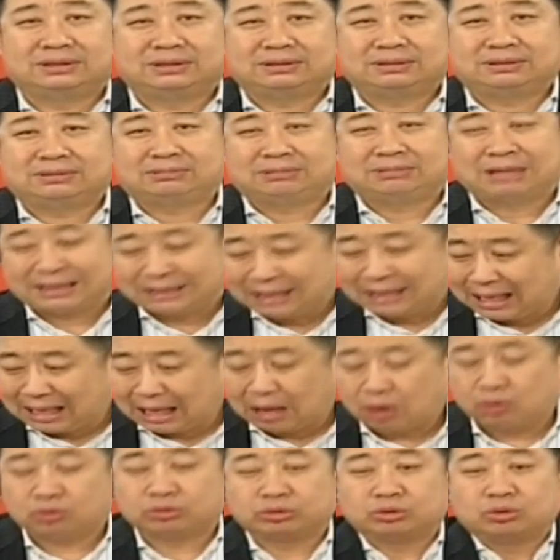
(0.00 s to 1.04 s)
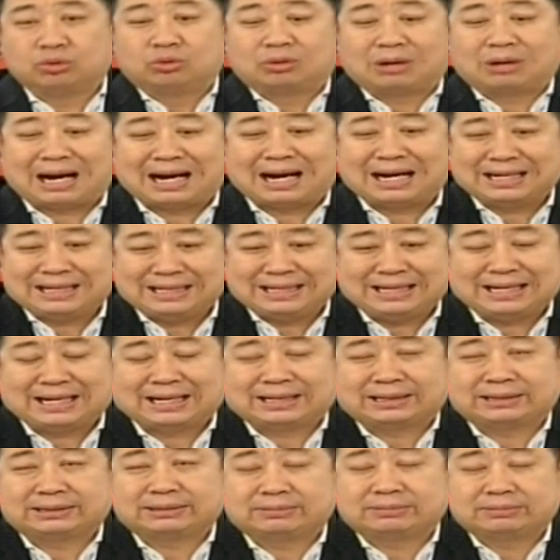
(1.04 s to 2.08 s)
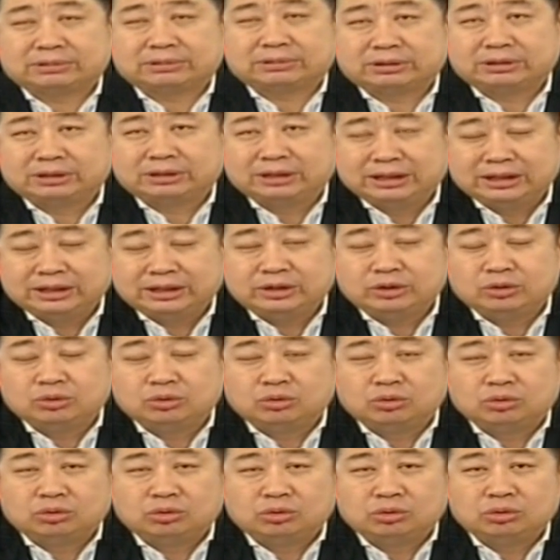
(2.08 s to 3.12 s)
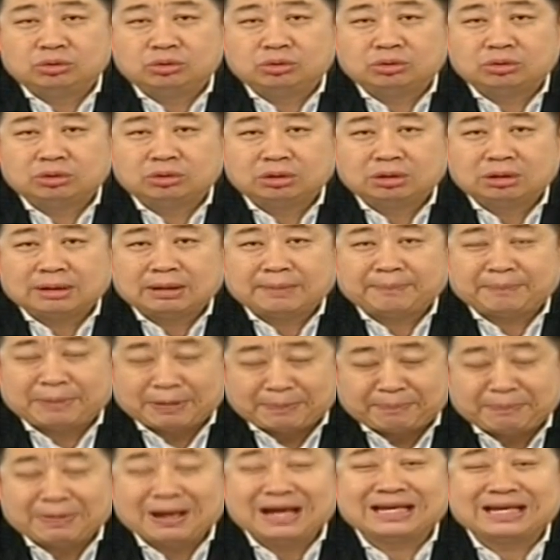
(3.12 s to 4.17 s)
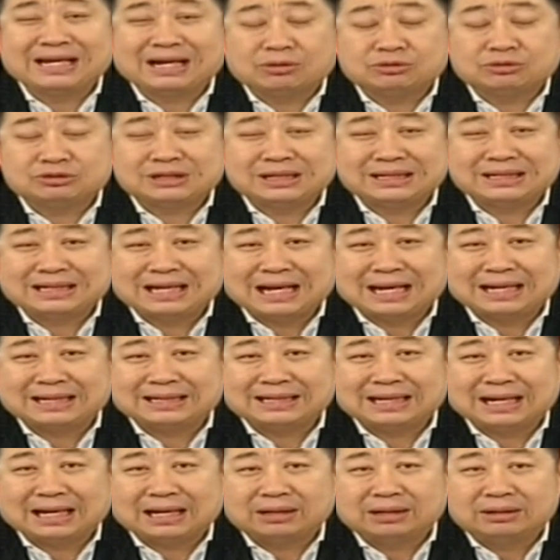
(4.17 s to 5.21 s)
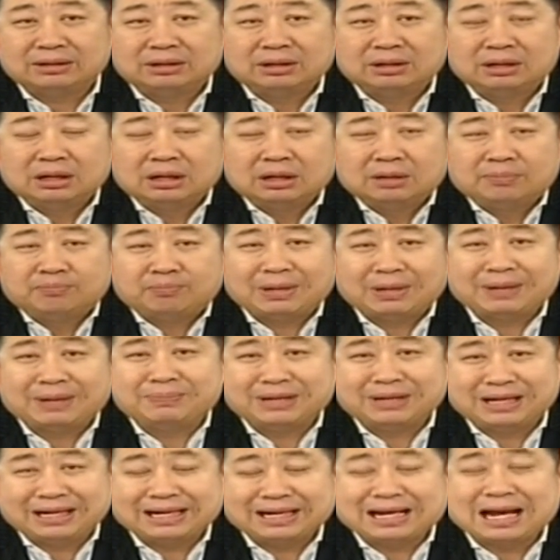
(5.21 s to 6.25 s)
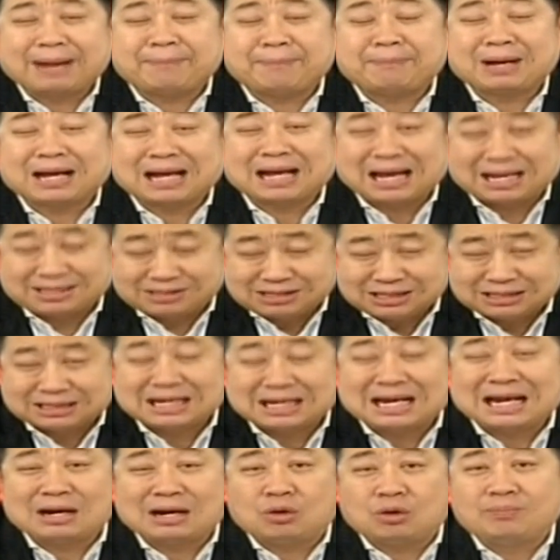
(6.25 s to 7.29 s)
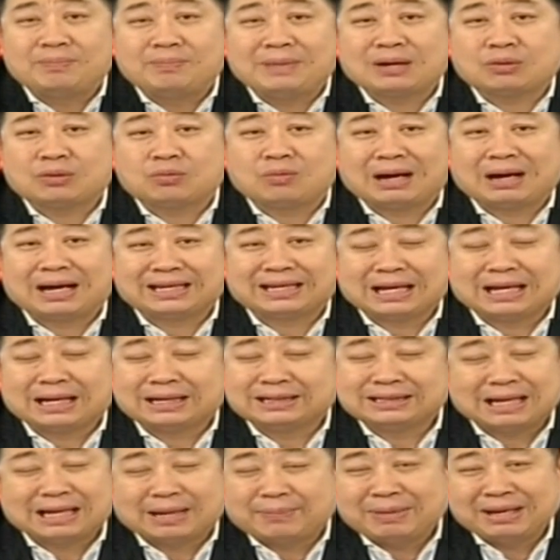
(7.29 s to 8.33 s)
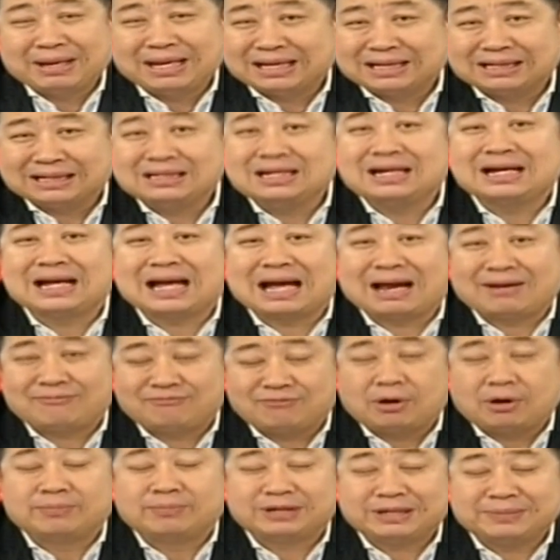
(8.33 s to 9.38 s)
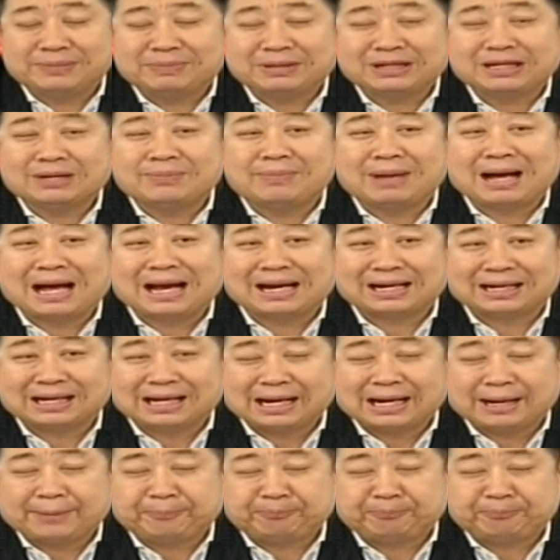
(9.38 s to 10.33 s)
แต่ถ้าเราดูรายละเอียดหรือดูเปเปอร์ที่เขาเซ็นกันเนี่ยมันเหมือนการประกาศเจตนารมณ์มากกว่า ยังยังไม่เห็นเรื่องการฟอร์มทีมรัฐบาลนะครับ